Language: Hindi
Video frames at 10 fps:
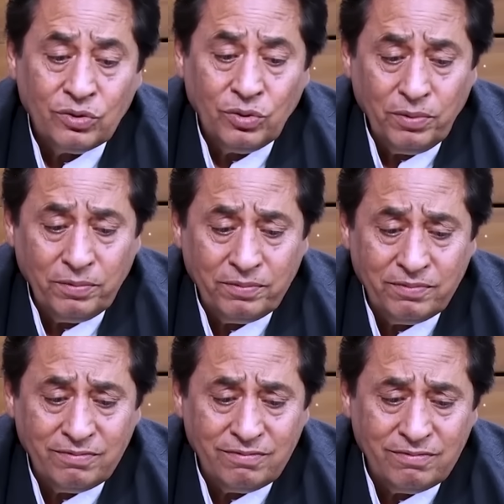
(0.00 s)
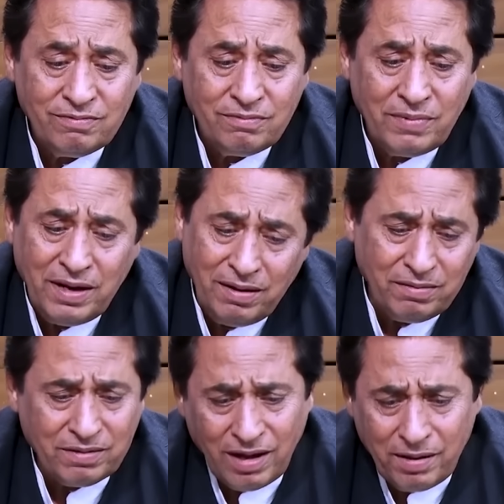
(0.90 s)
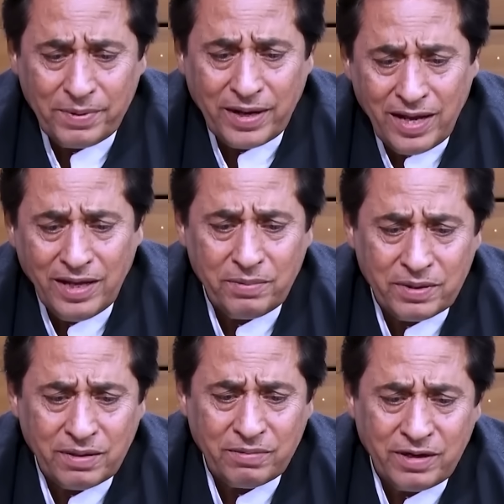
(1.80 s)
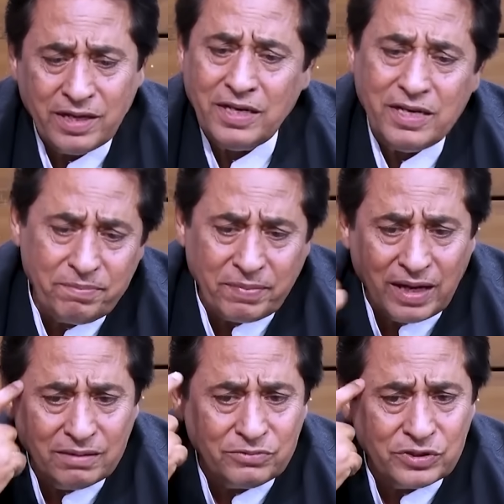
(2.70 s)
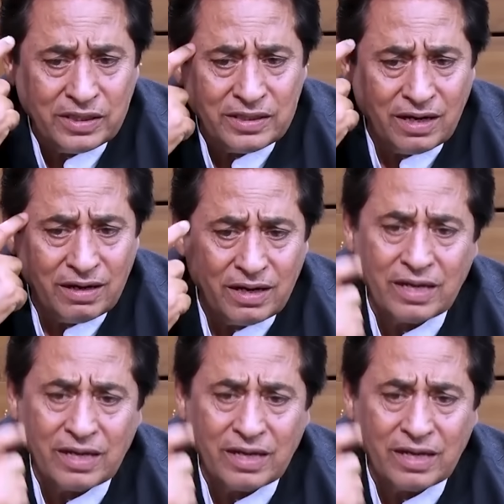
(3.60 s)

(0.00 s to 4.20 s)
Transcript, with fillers: तो मैंने कहा बनाएंगे बेटा लेकिन ये बात मुझे यहाँ